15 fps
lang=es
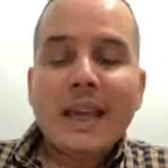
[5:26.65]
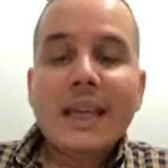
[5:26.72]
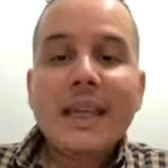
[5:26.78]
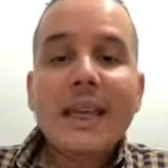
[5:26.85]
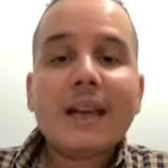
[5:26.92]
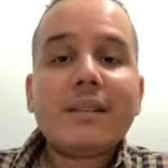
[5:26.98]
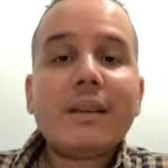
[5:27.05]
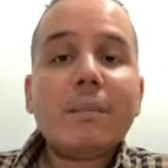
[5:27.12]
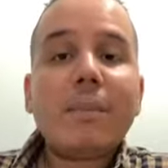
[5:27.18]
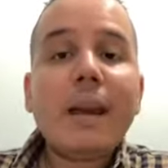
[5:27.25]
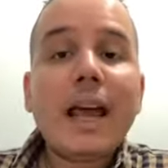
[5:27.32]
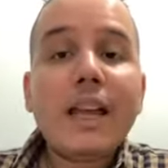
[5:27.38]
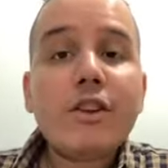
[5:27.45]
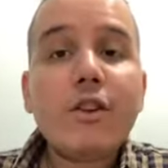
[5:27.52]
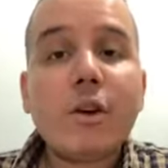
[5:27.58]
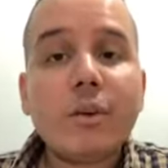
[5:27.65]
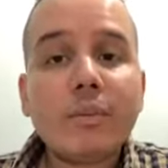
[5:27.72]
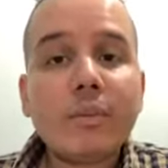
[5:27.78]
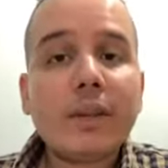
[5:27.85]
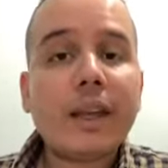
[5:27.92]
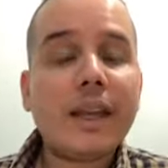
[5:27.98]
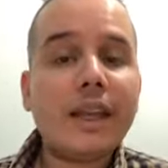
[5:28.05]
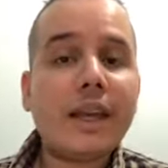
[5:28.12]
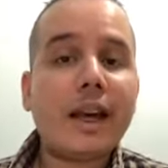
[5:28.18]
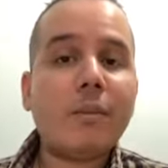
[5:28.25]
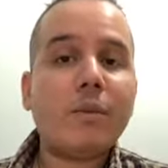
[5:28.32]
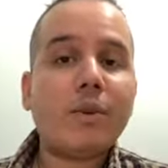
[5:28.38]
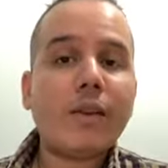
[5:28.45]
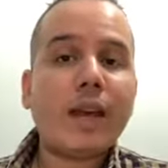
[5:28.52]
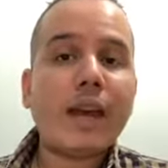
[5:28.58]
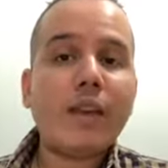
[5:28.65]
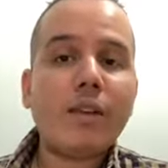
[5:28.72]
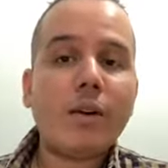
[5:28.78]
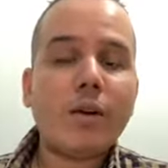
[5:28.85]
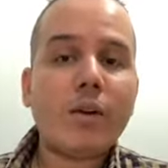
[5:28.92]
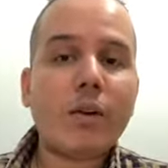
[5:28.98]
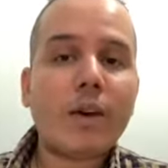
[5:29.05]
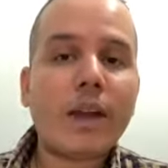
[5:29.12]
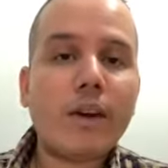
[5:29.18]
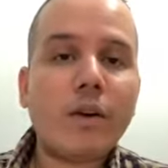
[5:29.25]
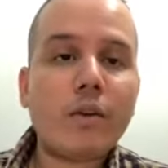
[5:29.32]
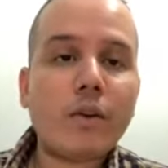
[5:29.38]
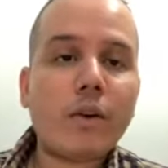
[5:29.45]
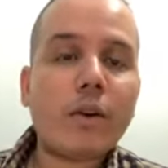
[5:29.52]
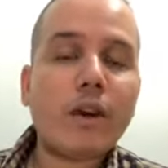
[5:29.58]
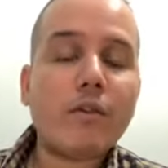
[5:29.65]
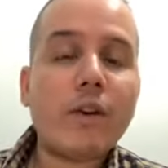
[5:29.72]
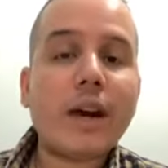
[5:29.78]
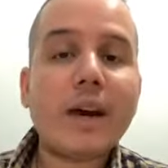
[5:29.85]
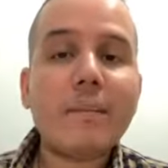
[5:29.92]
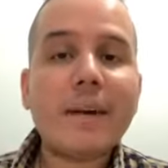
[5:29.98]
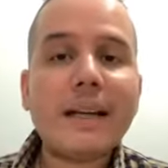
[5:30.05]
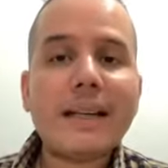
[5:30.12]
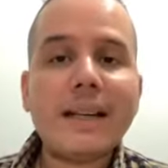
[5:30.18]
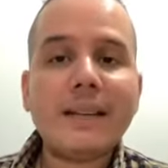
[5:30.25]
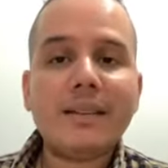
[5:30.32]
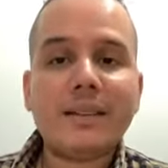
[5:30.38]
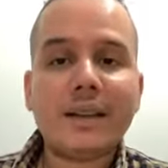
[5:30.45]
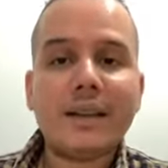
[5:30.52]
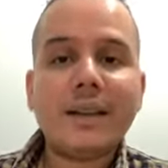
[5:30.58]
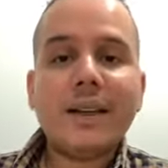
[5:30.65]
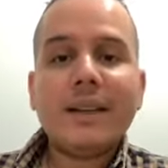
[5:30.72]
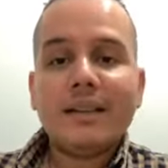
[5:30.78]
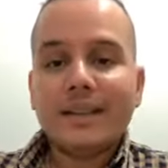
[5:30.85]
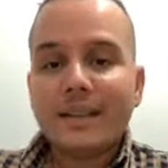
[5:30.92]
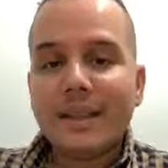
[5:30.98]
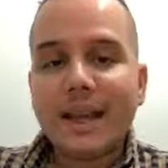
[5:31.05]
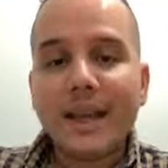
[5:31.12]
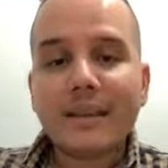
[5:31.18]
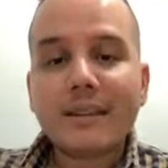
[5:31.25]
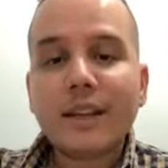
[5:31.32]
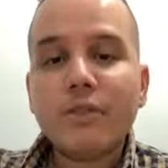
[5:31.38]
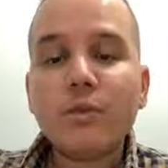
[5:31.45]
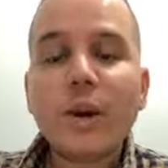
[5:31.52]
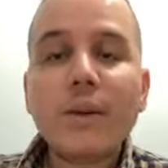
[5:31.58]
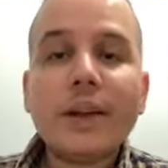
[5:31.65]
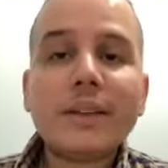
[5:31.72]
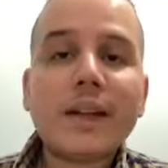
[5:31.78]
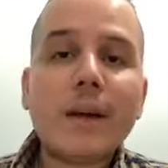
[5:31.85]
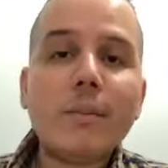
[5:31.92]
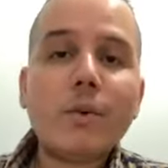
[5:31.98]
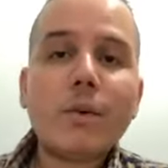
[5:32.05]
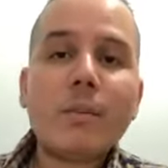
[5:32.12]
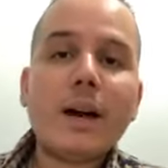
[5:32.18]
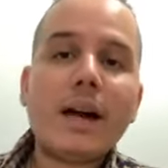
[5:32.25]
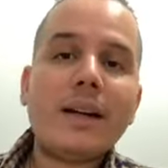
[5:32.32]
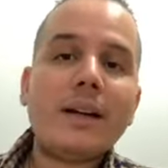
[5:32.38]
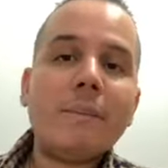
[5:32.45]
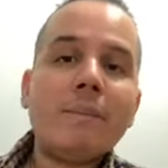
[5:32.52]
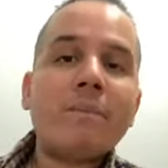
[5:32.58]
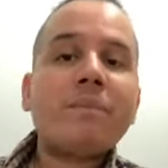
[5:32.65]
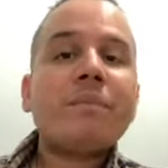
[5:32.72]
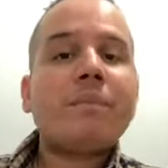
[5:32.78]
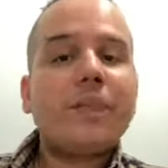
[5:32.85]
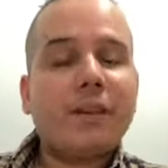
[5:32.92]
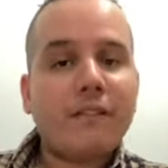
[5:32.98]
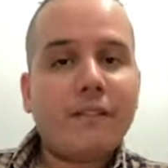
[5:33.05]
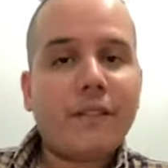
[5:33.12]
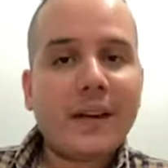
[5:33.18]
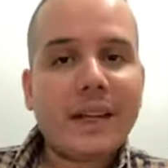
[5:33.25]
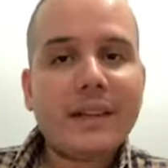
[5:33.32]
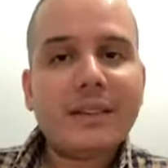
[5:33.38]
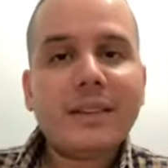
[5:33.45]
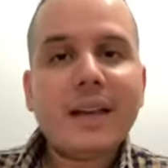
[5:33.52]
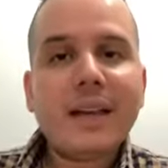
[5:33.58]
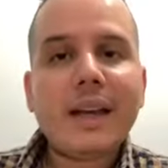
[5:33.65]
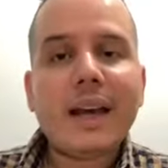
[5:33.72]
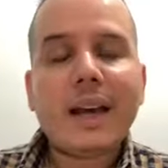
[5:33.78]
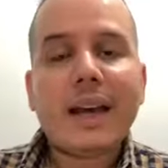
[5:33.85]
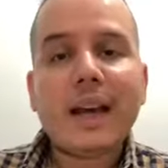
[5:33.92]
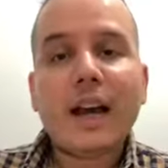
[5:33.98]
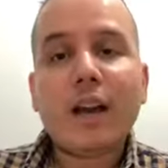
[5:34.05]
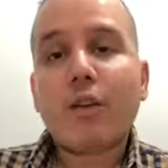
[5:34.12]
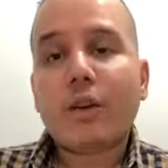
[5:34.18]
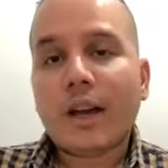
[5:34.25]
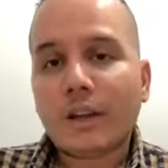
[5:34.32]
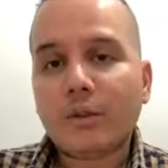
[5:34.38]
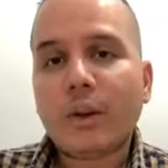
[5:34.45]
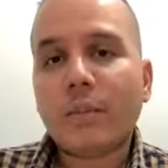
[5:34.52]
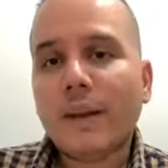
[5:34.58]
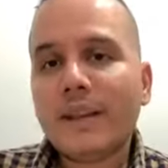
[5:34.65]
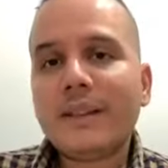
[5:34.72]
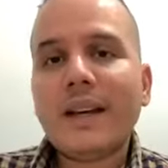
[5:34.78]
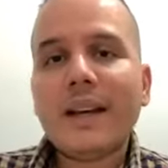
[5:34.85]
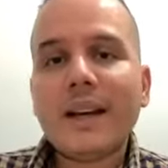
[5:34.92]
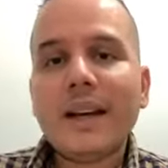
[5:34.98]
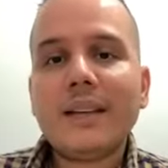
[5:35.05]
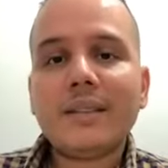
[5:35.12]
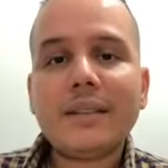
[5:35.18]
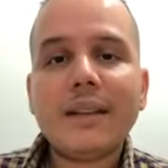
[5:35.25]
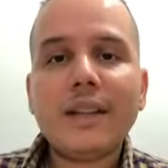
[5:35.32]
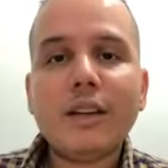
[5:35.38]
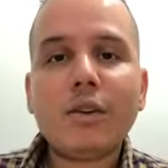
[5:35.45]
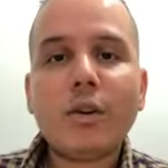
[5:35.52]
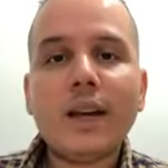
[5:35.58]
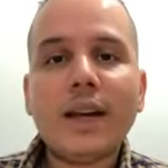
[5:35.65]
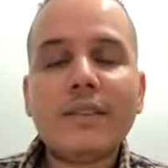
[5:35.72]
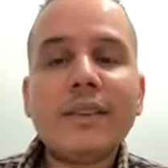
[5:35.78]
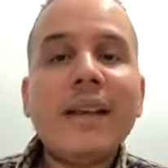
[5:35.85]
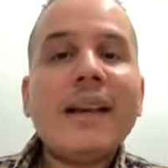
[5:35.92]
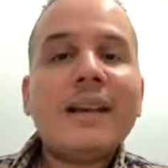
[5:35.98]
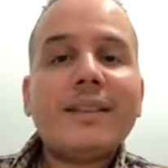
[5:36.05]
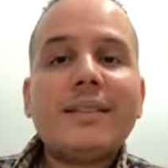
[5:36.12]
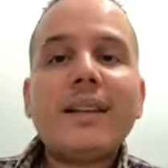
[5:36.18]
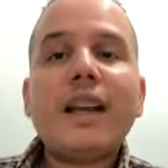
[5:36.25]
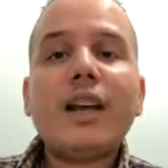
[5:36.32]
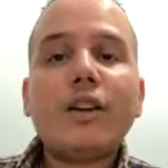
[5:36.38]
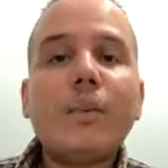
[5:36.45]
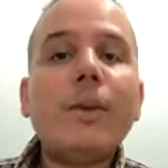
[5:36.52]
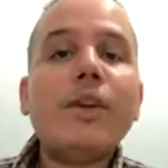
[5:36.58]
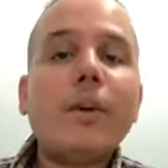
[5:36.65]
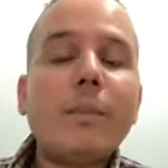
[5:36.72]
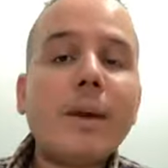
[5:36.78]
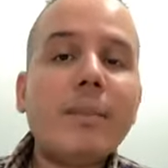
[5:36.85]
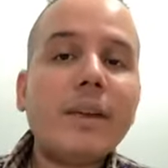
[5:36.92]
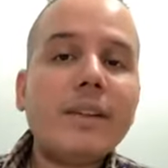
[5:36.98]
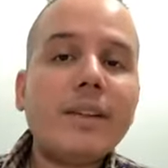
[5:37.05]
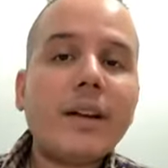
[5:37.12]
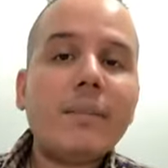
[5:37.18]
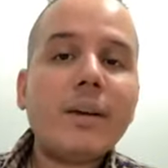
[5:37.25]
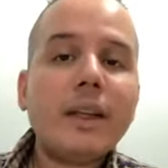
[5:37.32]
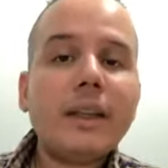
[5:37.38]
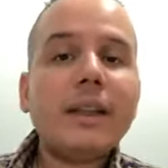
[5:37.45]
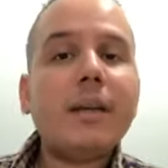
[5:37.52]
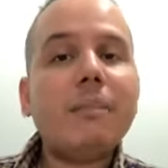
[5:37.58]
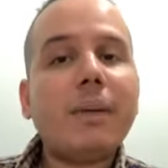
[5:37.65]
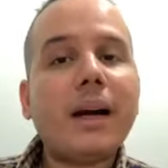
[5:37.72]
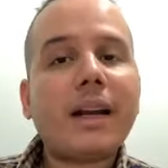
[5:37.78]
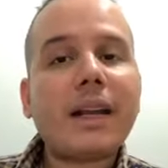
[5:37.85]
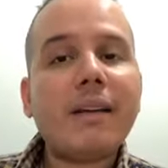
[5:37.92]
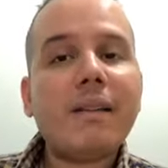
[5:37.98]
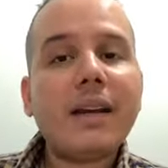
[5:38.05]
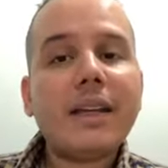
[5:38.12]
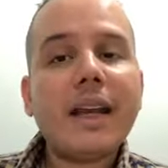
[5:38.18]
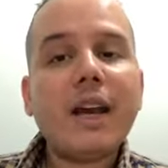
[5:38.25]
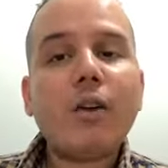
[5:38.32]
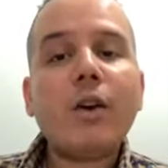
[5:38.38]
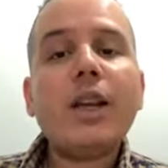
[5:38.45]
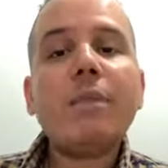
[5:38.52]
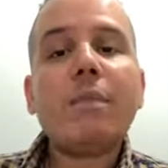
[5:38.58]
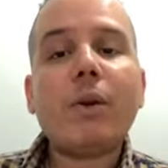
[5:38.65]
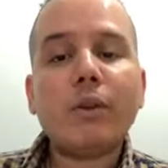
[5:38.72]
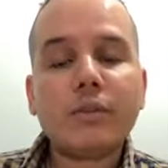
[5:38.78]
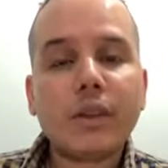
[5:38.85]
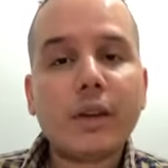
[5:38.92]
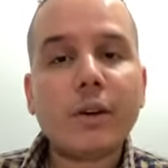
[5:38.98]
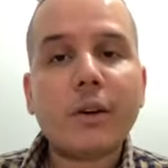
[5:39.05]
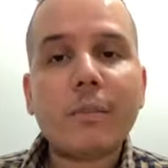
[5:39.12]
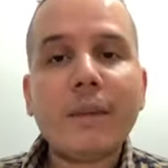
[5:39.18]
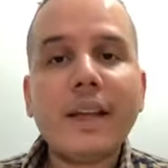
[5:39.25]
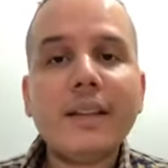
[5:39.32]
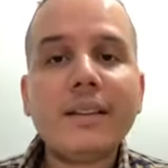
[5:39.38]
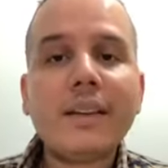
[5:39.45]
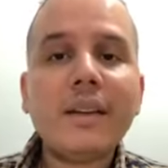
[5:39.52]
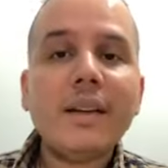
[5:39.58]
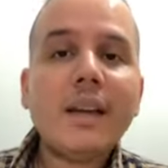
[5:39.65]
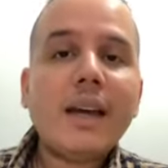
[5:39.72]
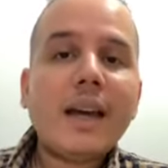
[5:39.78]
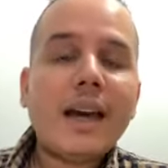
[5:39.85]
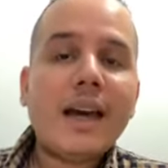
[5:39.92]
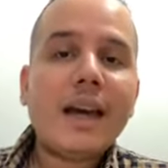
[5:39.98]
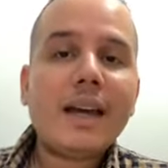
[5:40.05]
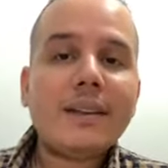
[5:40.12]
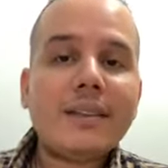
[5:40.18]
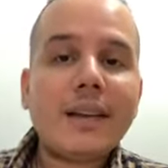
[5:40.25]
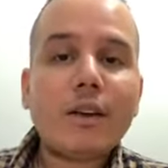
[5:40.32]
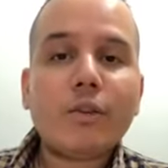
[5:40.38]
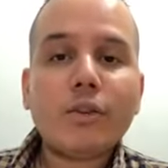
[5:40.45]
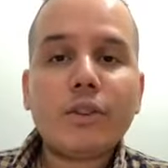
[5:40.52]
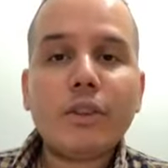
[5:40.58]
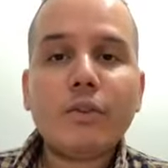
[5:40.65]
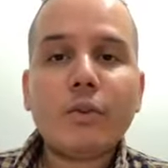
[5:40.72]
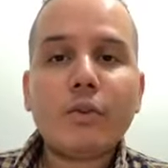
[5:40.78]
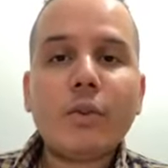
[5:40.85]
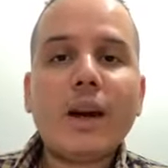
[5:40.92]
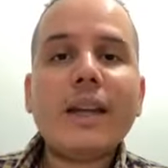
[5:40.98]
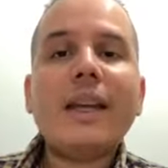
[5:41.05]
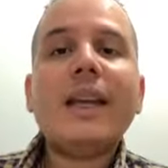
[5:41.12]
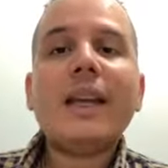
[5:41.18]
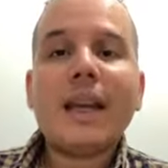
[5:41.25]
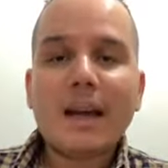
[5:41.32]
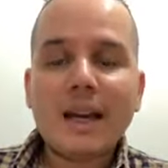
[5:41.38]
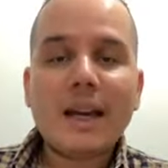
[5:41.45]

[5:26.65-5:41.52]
Y ese playón que digamos quedó o que, fue remanente de esa nueva trama urbana frente eh, a lo que actualmente es la iglesia San Nicolás, se le denominó primitivamente el Parque Vallejo y posteriormente eh, se constituyó ahí la,